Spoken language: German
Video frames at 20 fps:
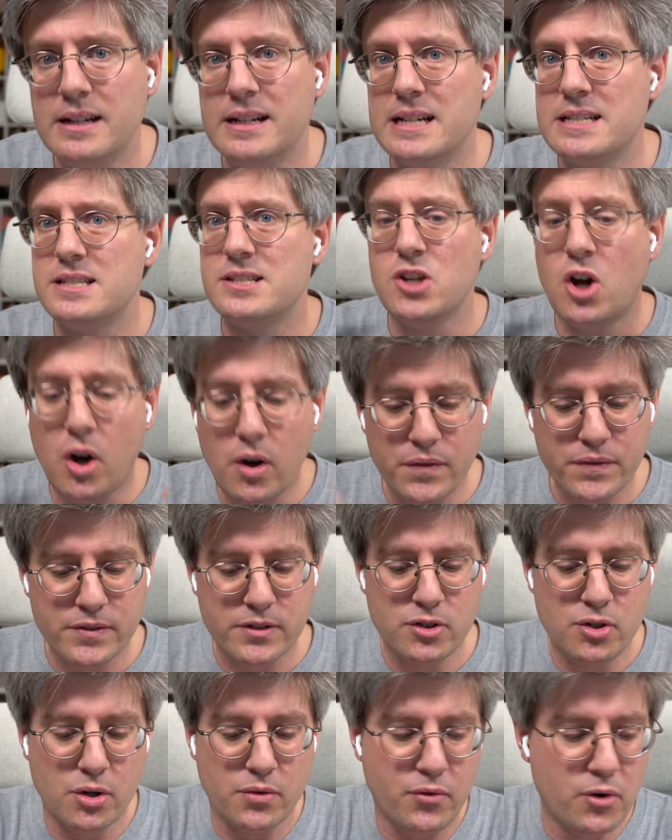Das ist oft
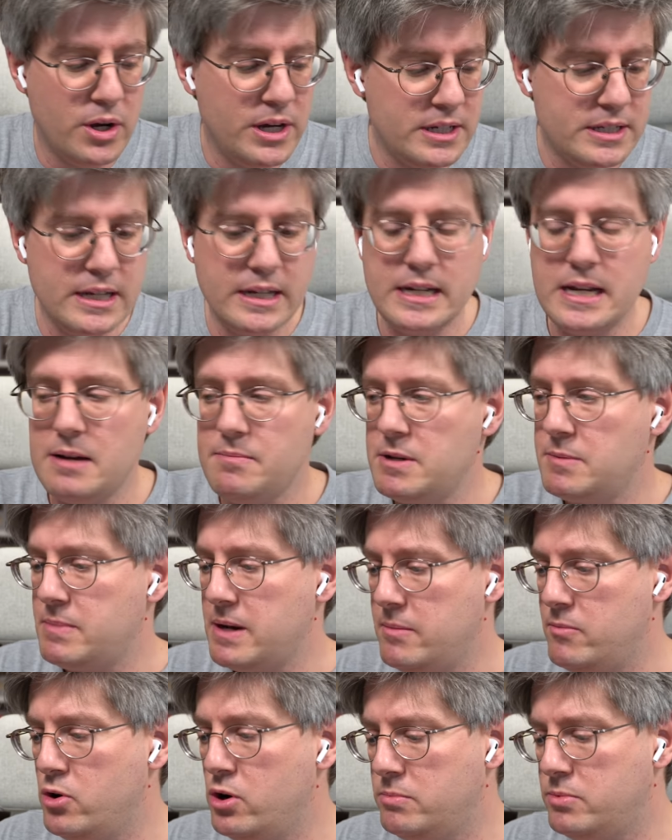genug, wo ich dann da mit
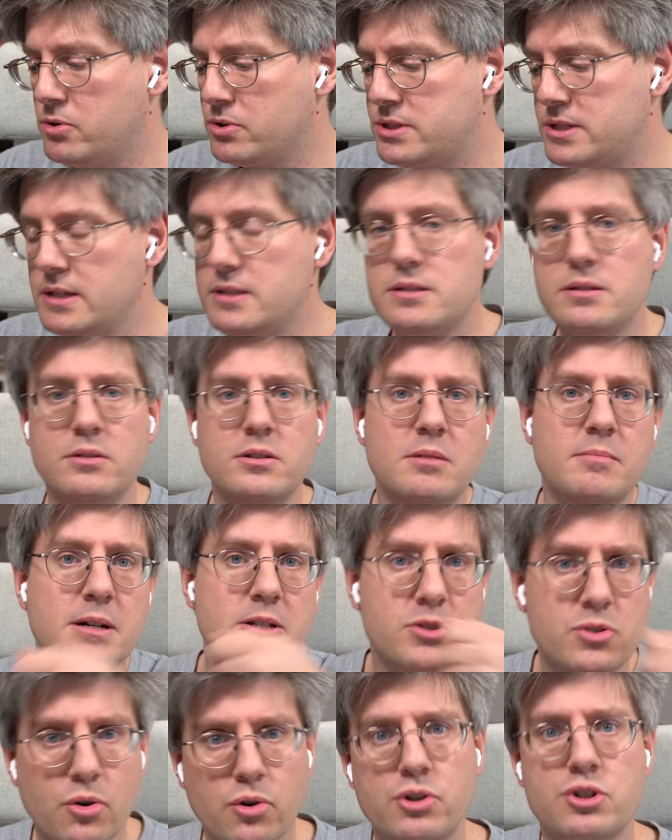meinem Hörbuch sitze und
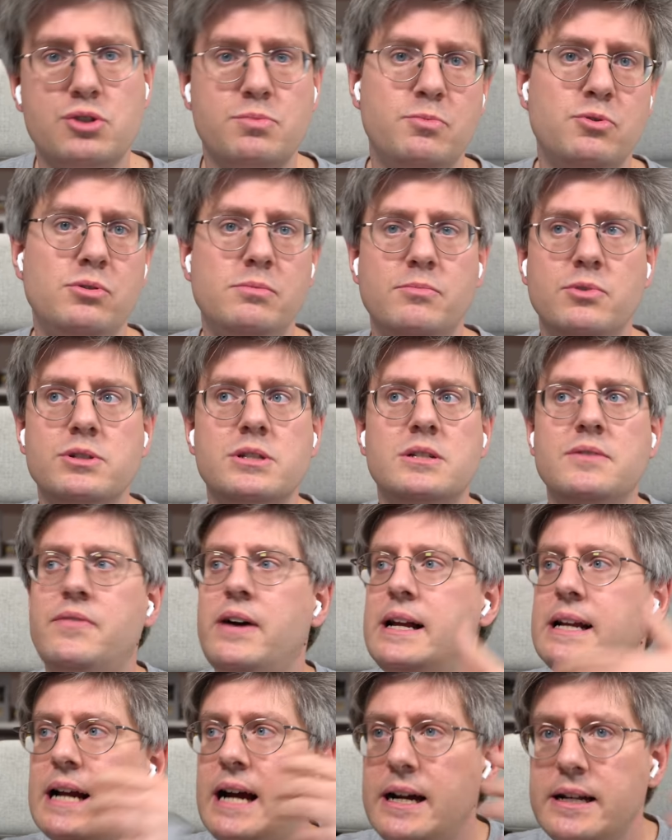nochmal zurückspulen musste,
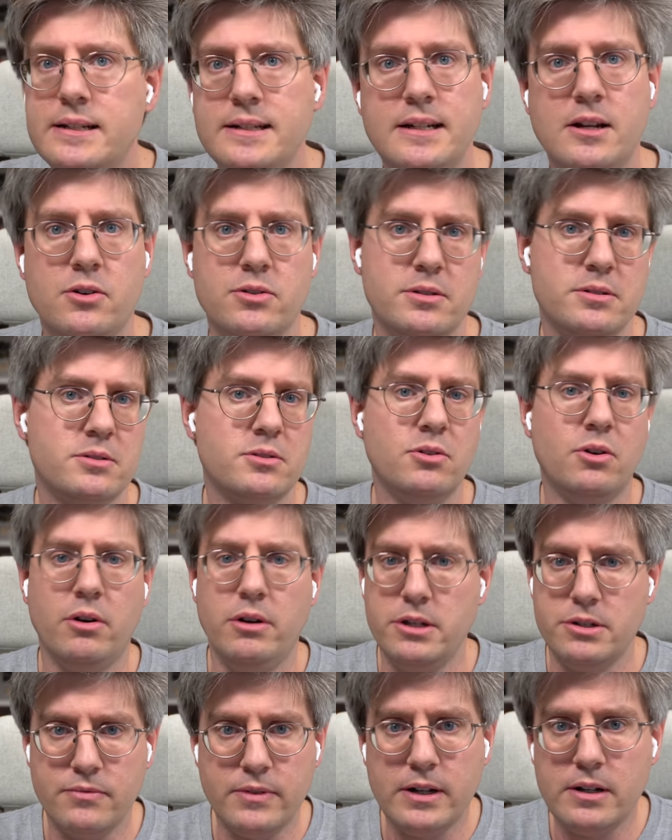weil gerade ein lautes
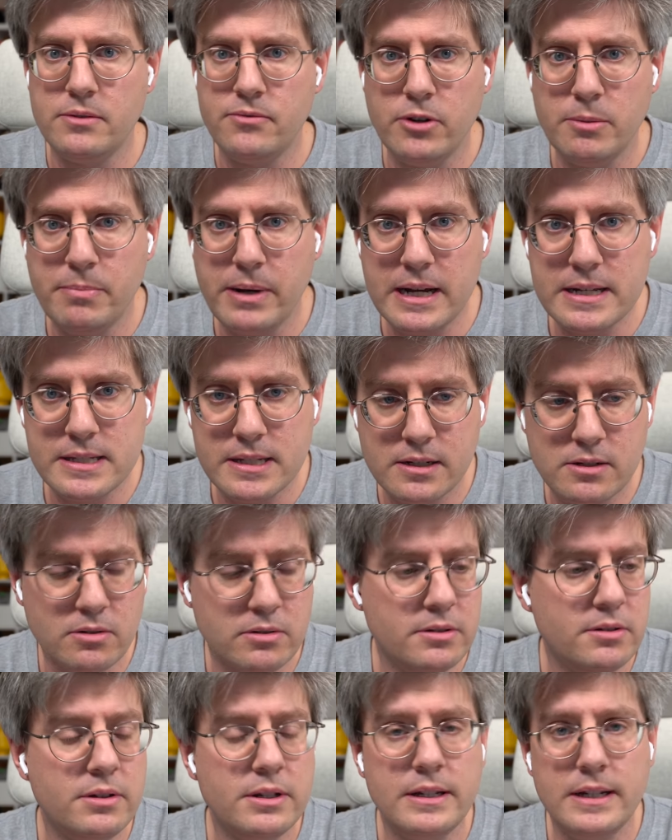Geräusch war für ein paar
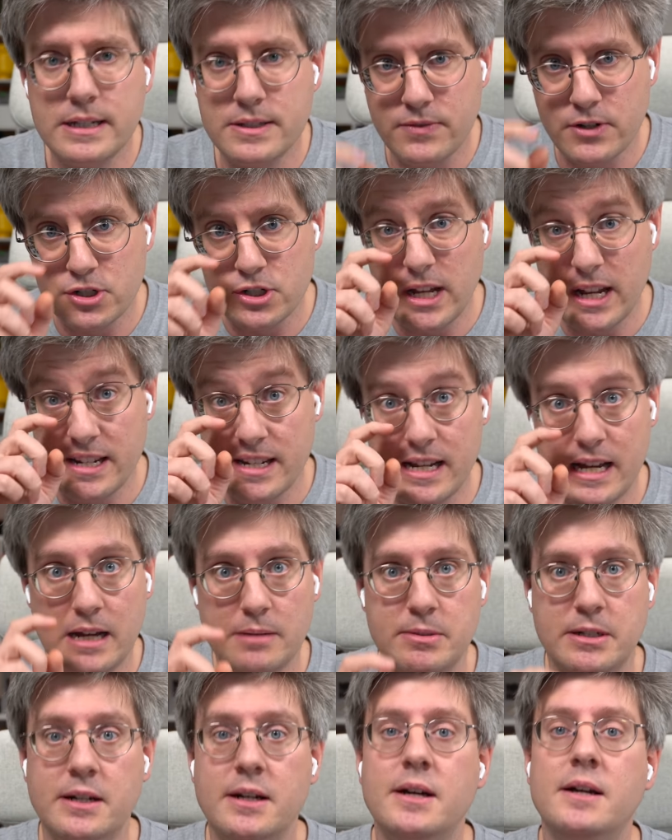Sekunden und ich nichts verstanden
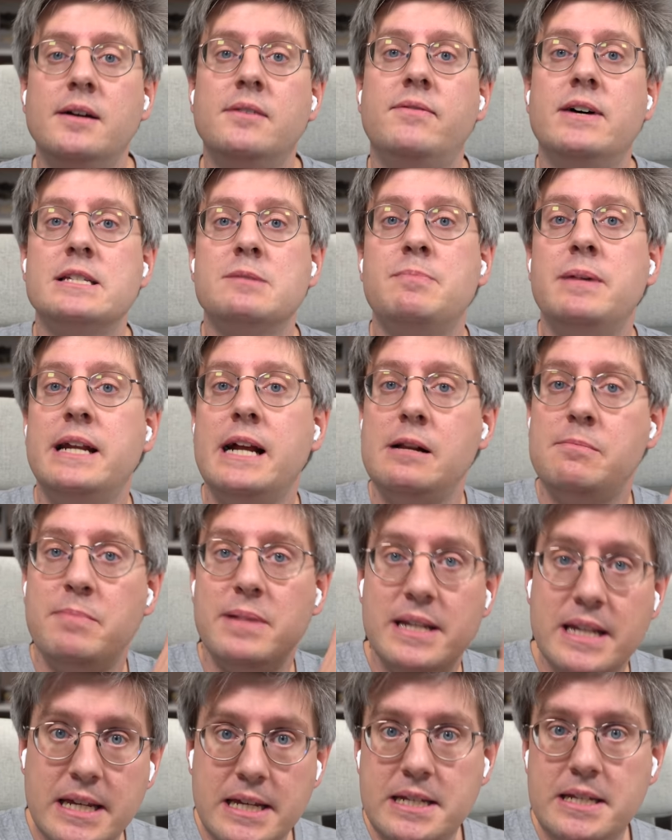habe. Was man halt
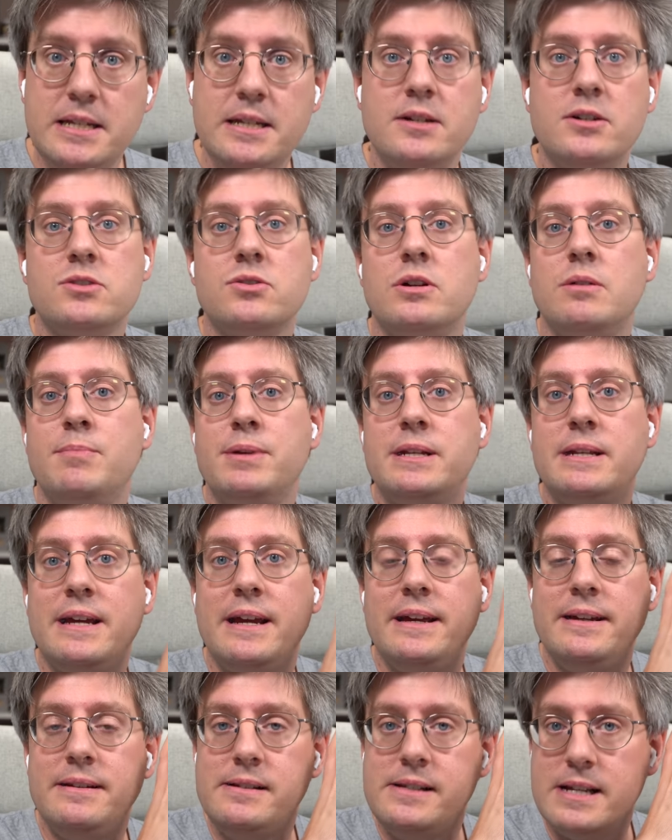mit In-Ears oder mit
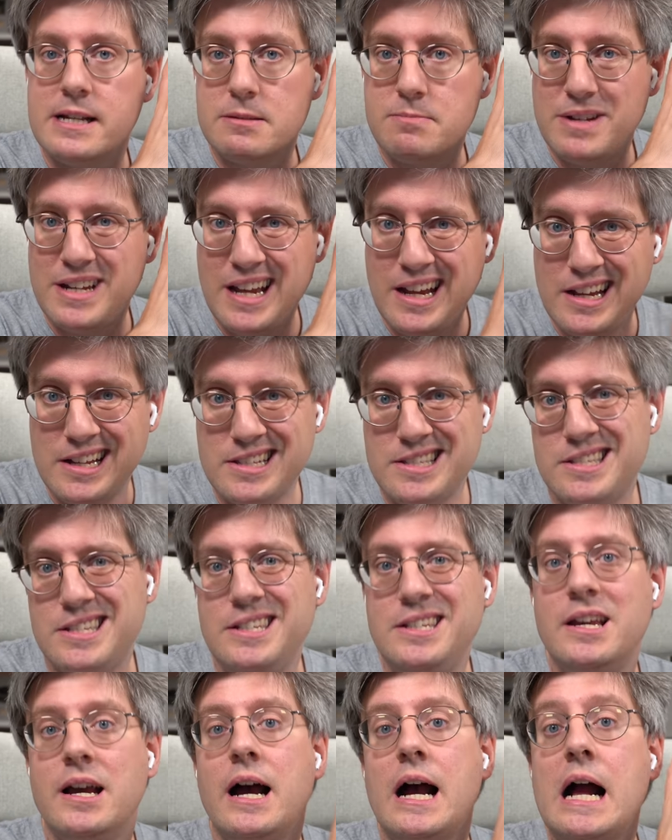In-Ears mit
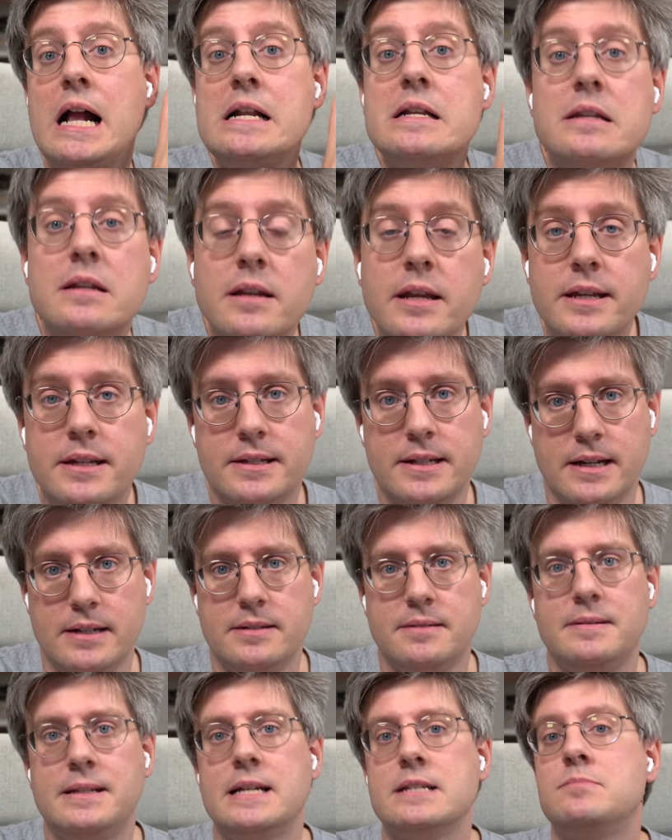ANC halt nicht
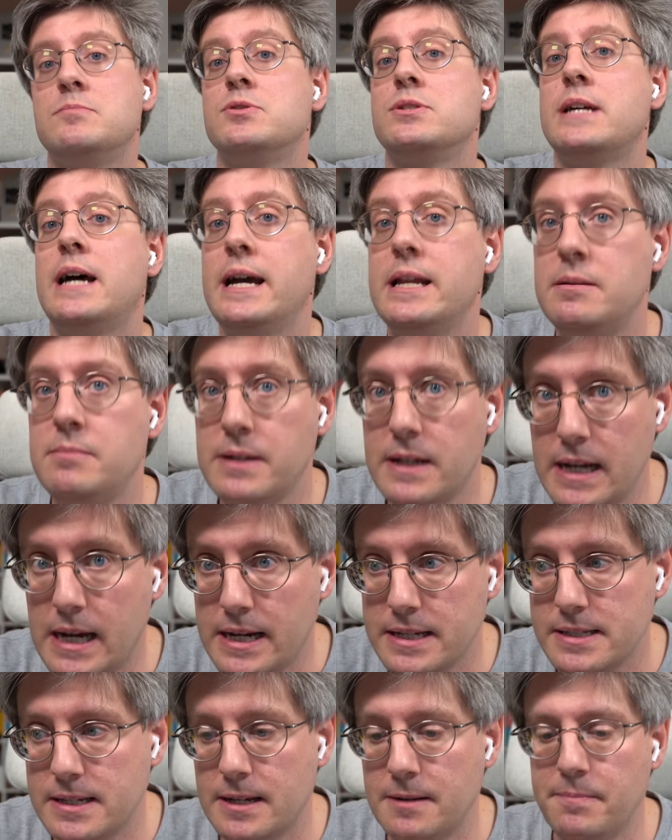hat. Das muss einem
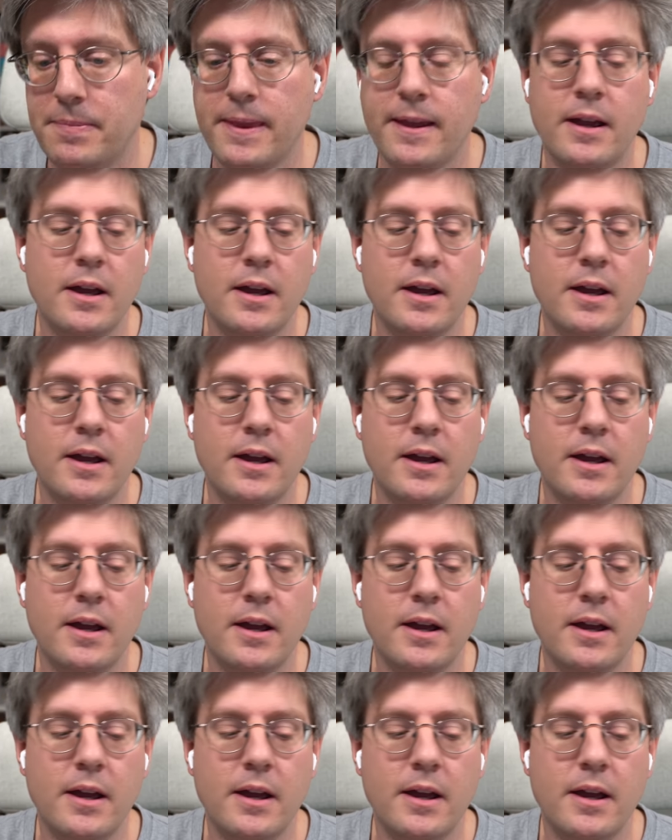klar sein.